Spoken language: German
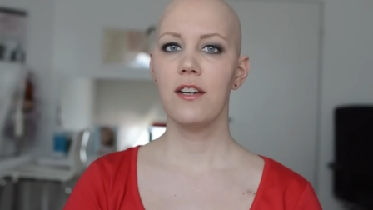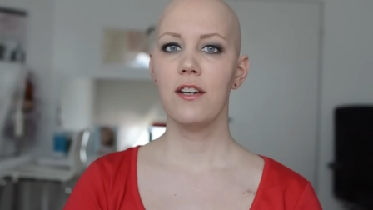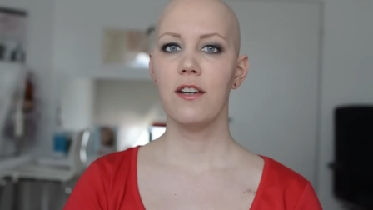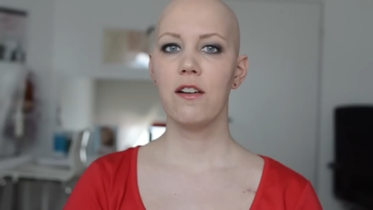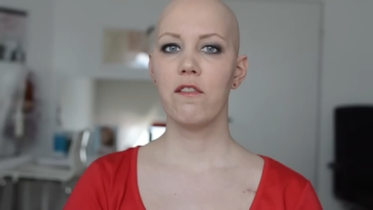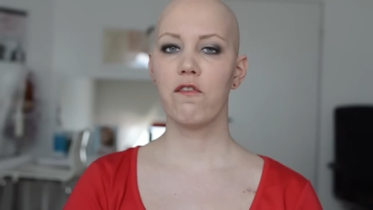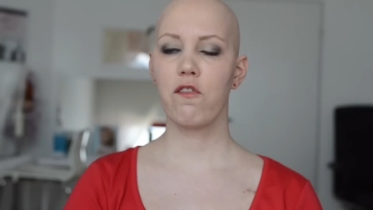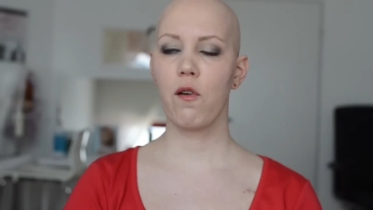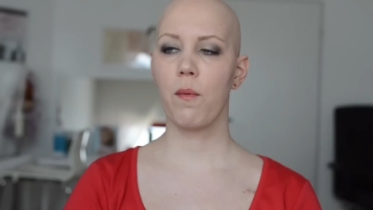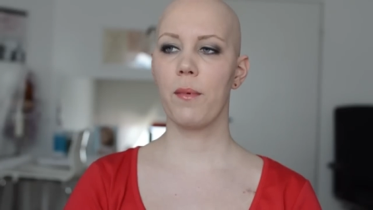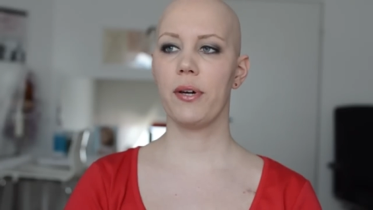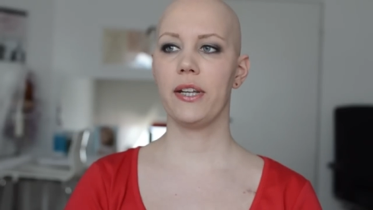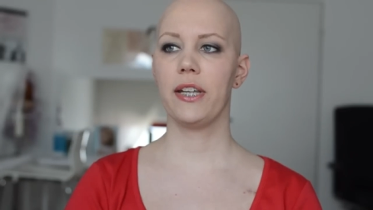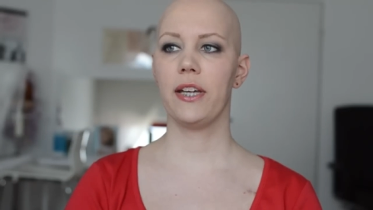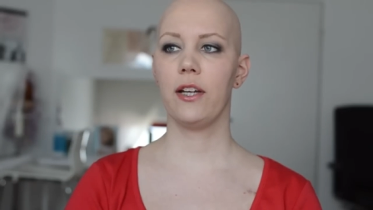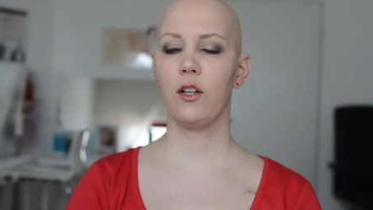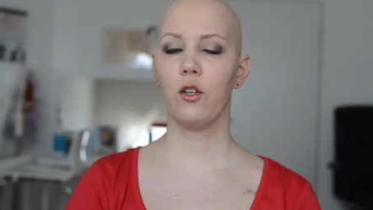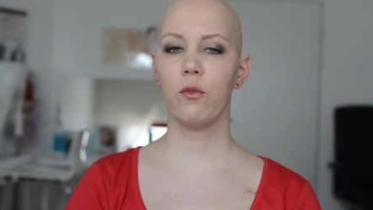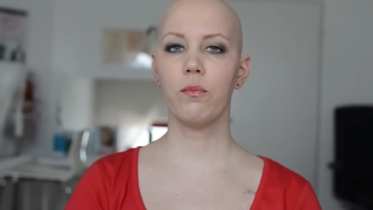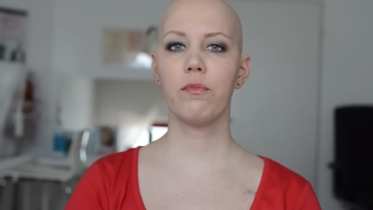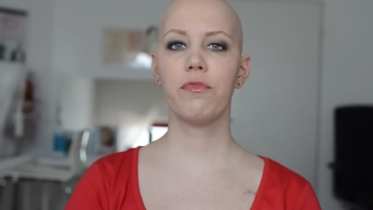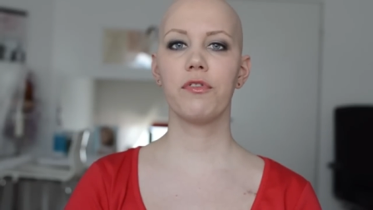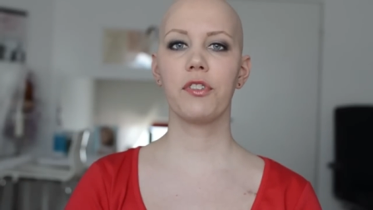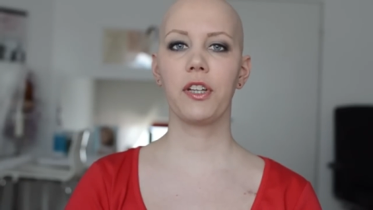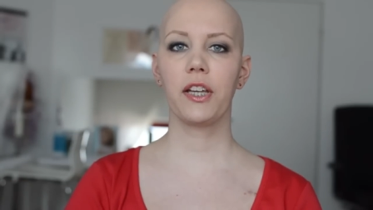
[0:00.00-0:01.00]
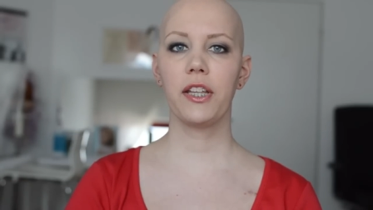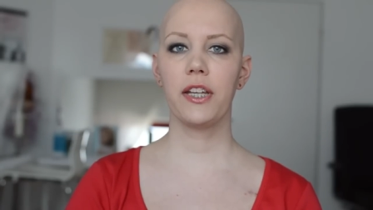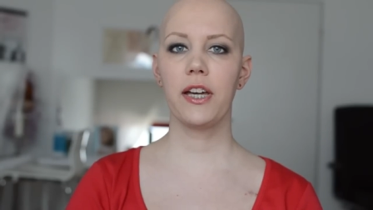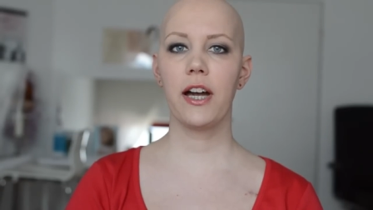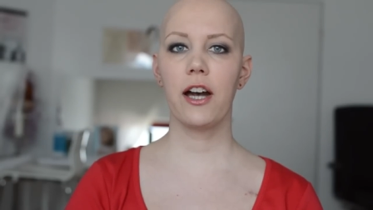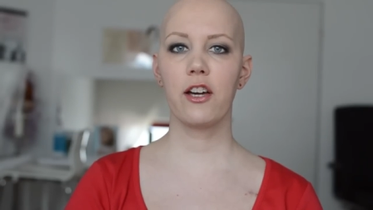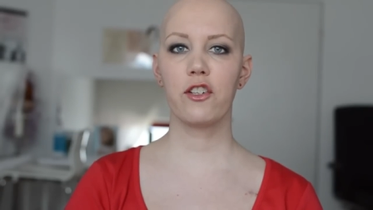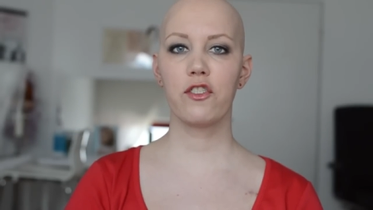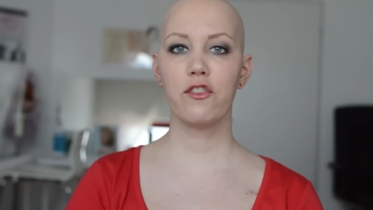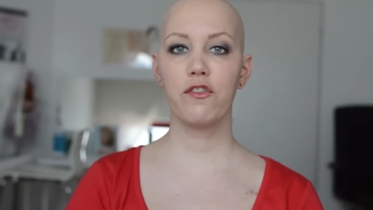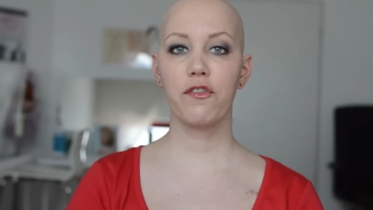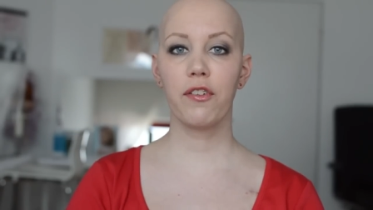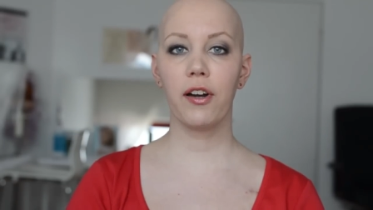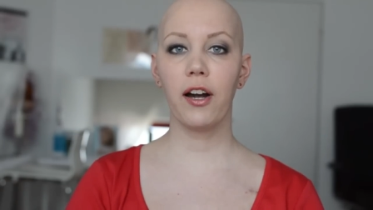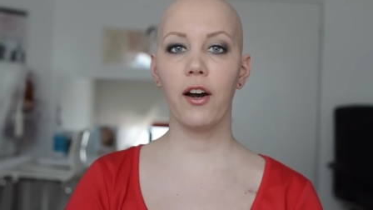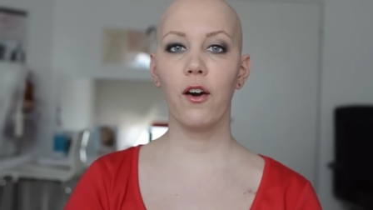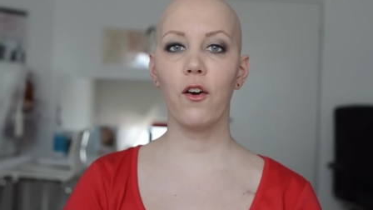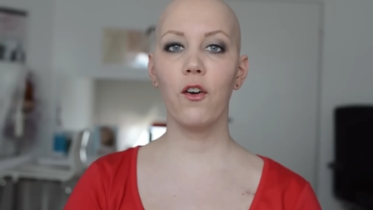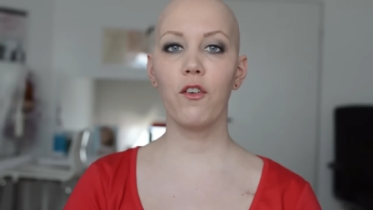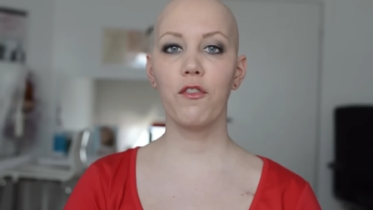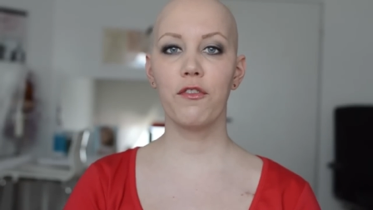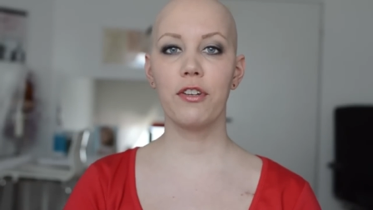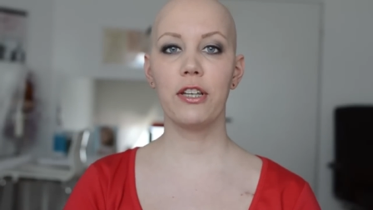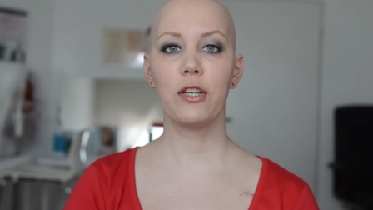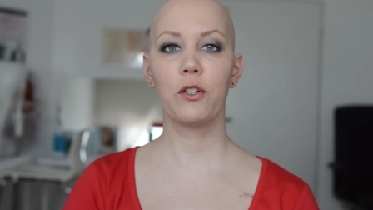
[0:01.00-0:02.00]
von meiner
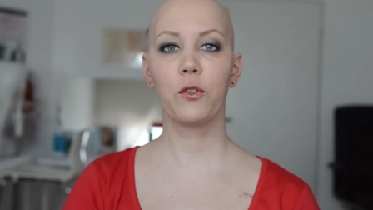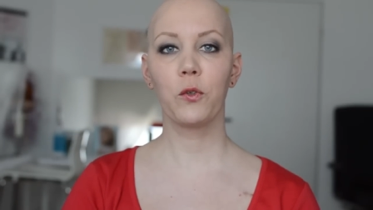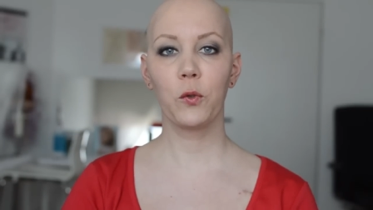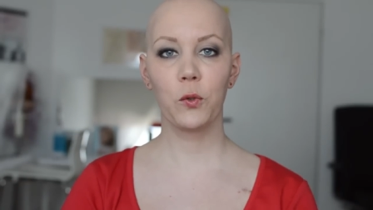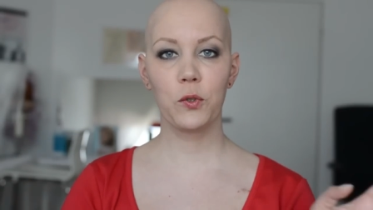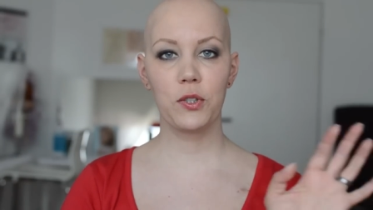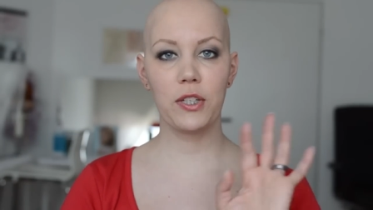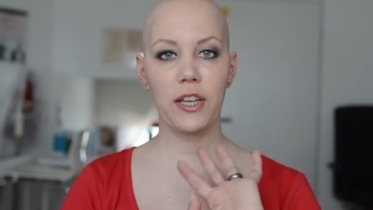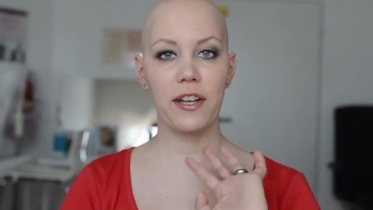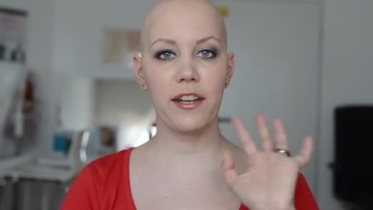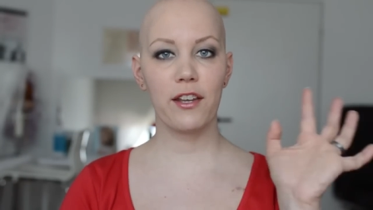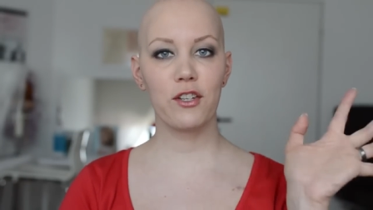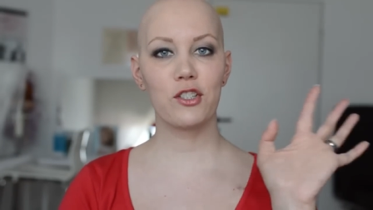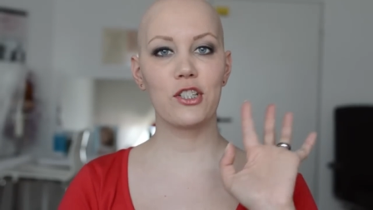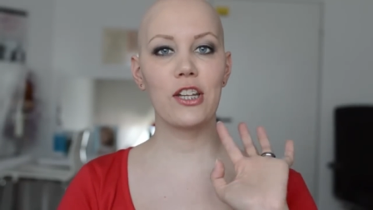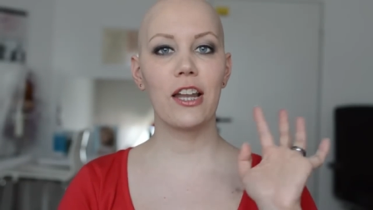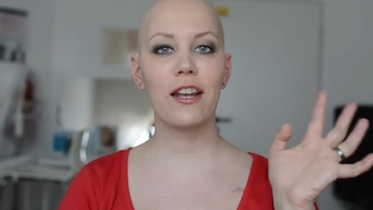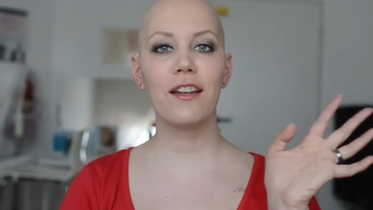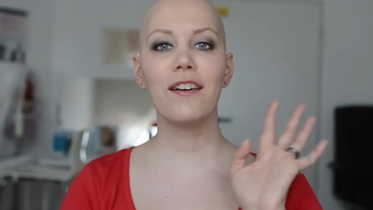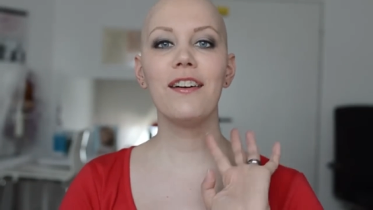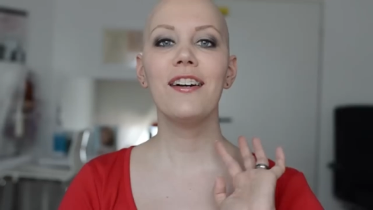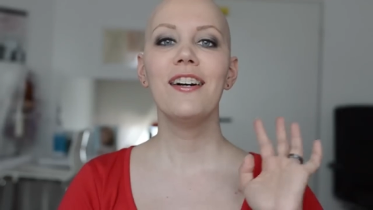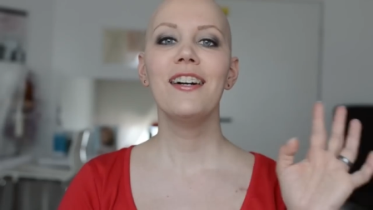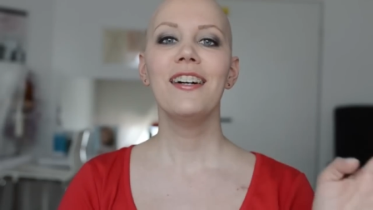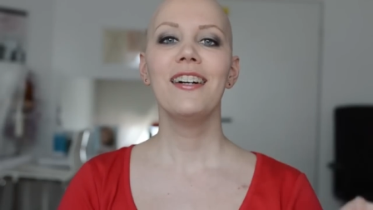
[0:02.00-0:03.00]
Lymphdrainagenfrau, viele Grüße an der Stelle,